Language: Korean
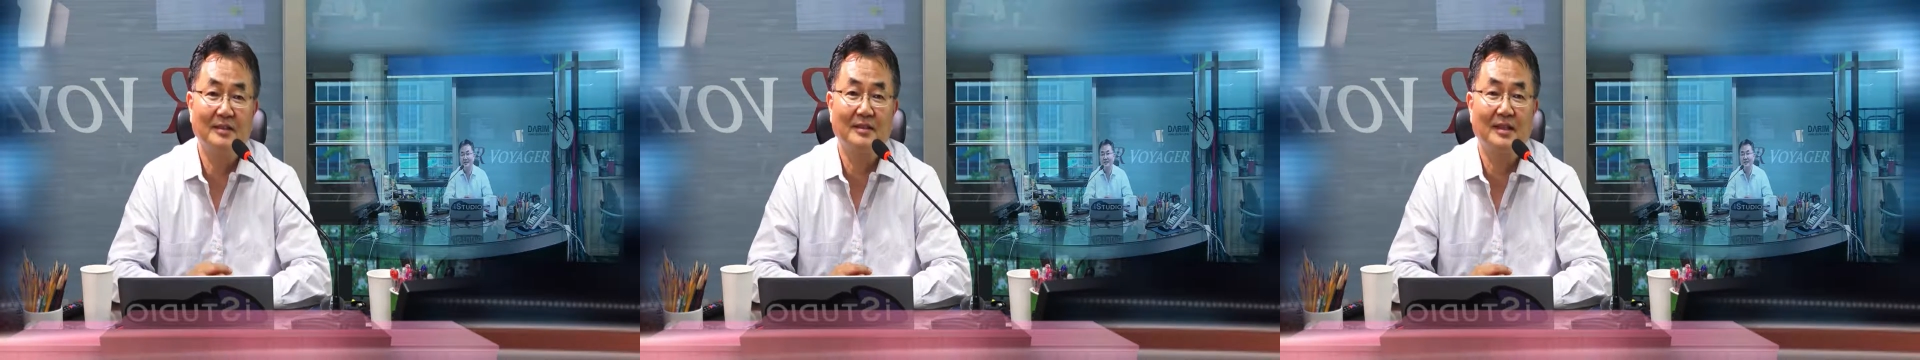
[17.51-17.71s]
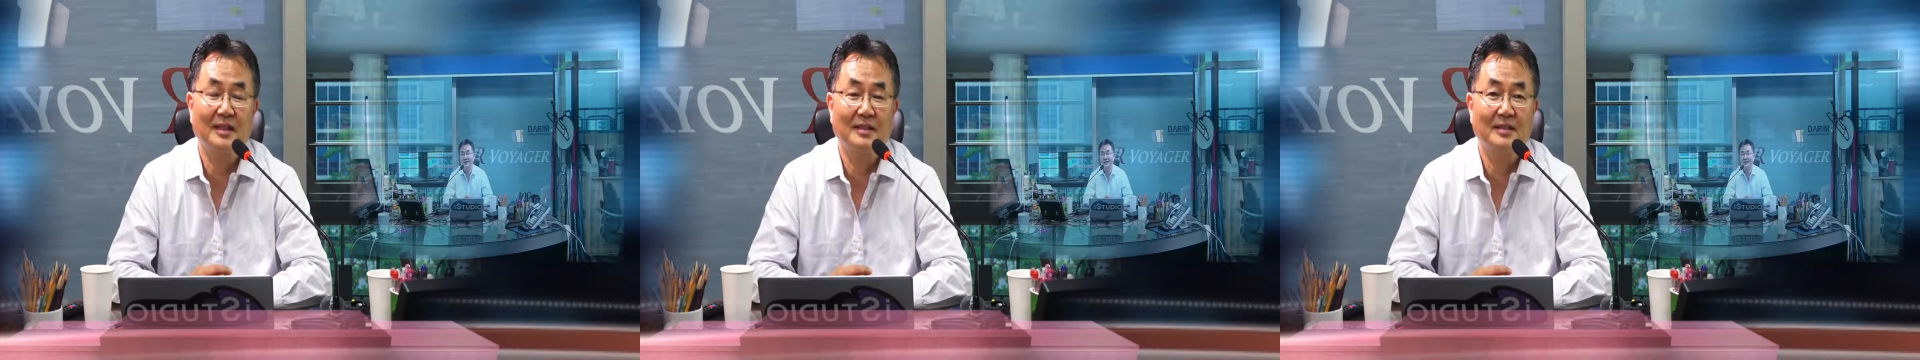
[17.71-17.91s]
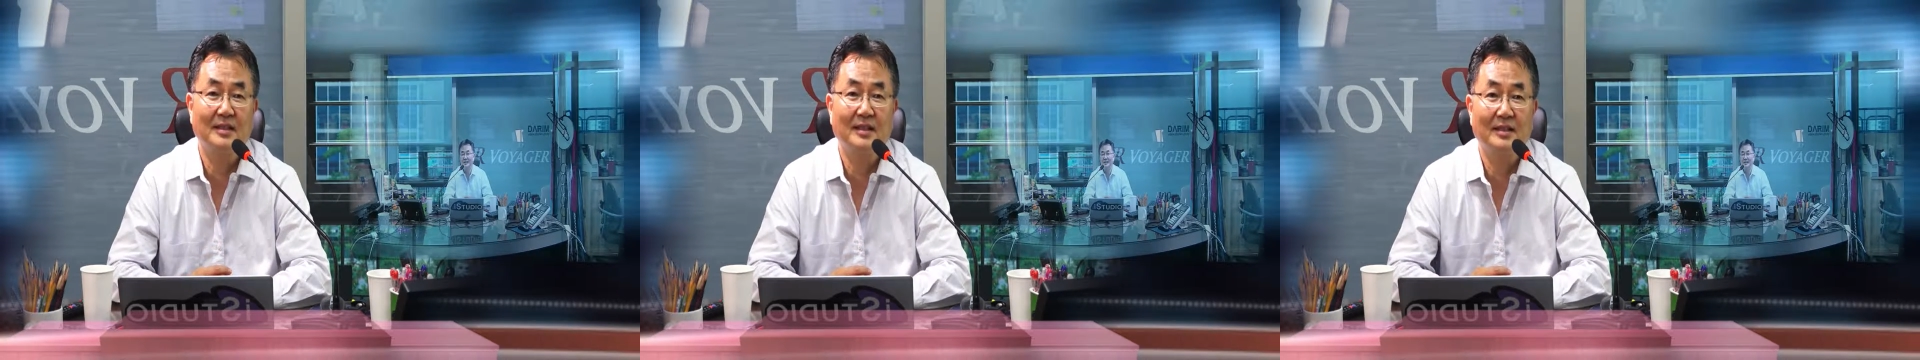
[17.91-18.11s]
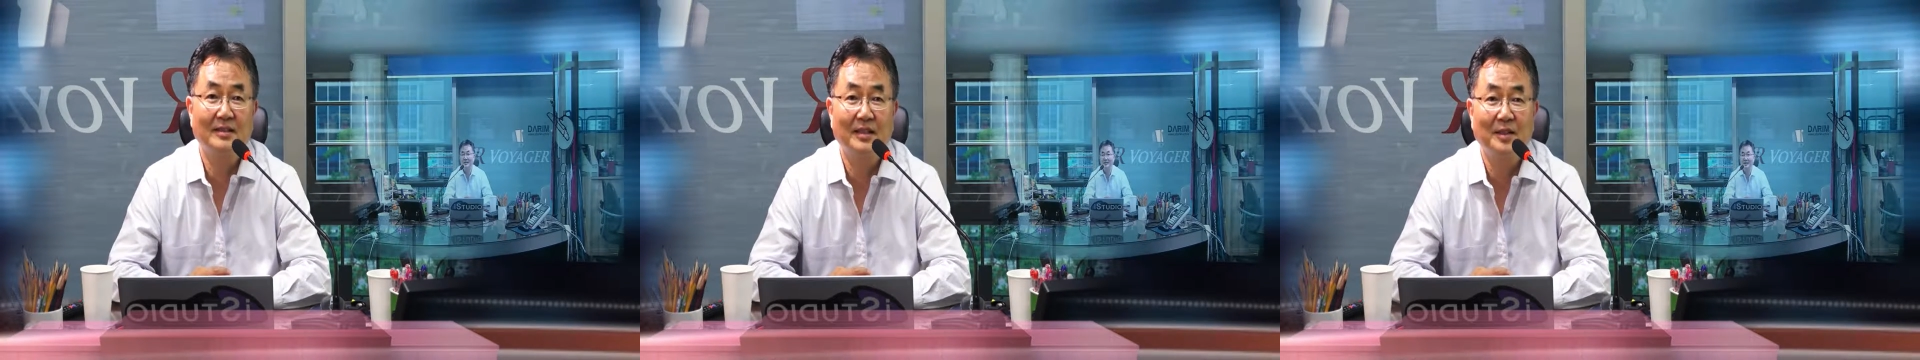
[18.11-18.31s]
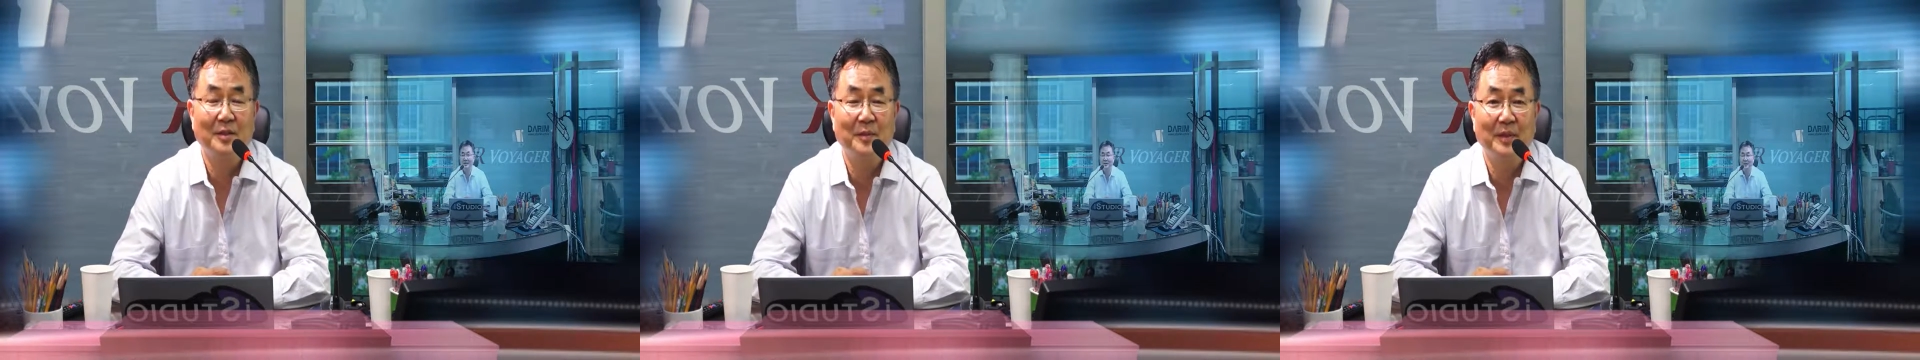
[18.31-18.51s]
4차
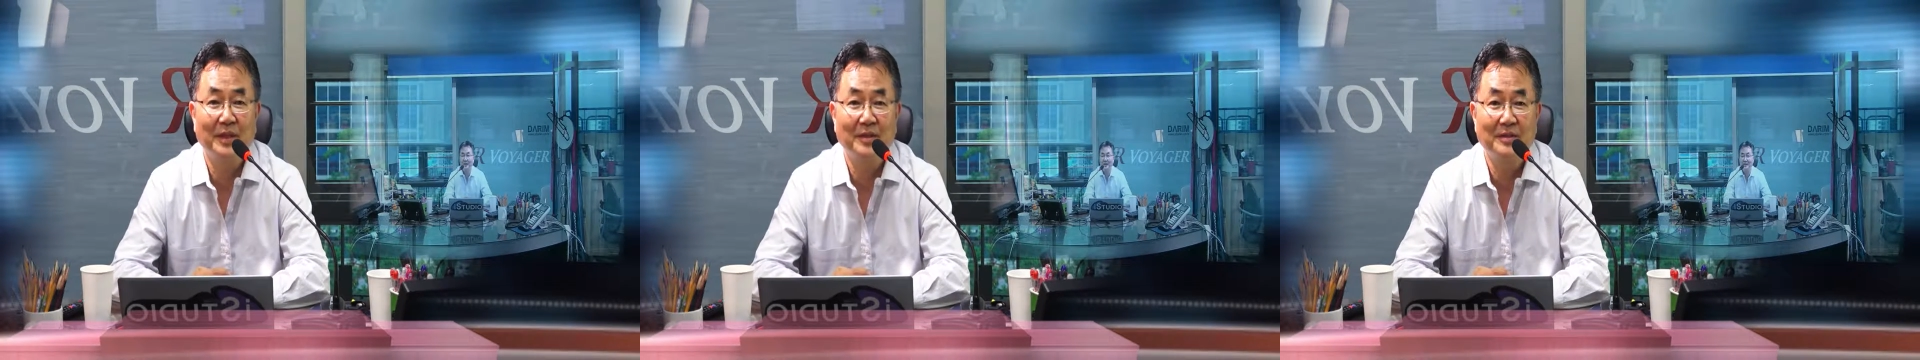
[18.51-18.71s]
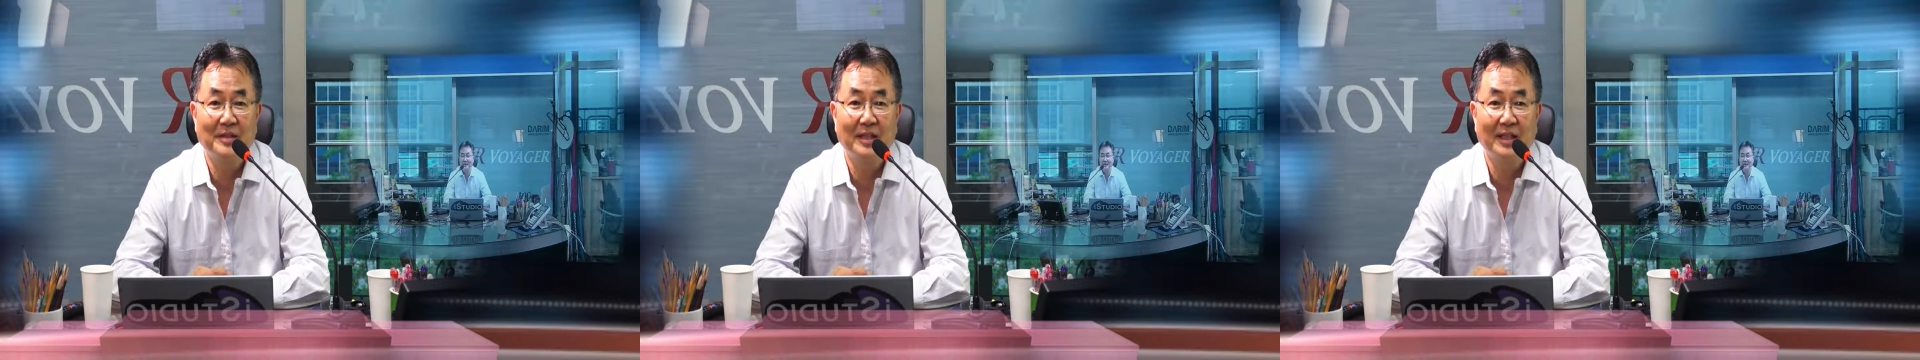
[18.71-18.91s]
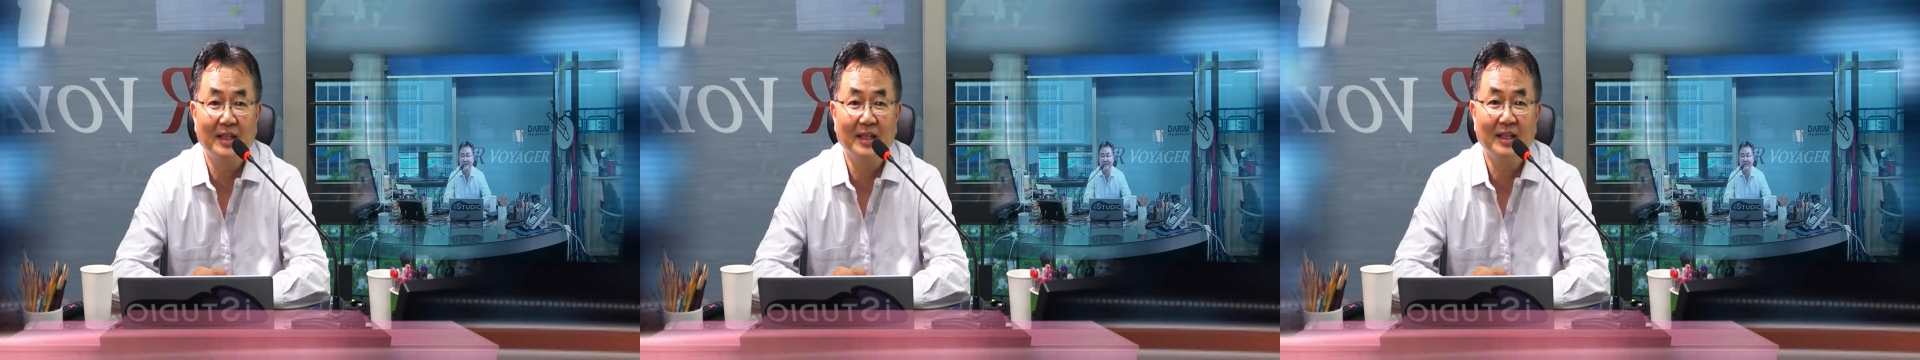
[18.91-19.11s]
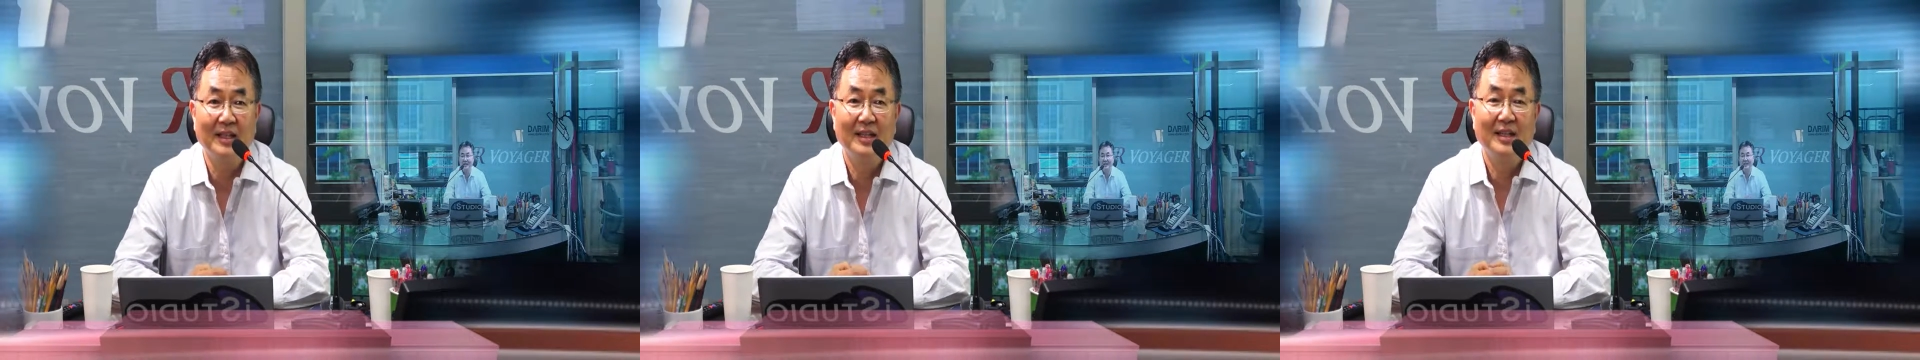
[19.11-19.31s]
산업의 현장에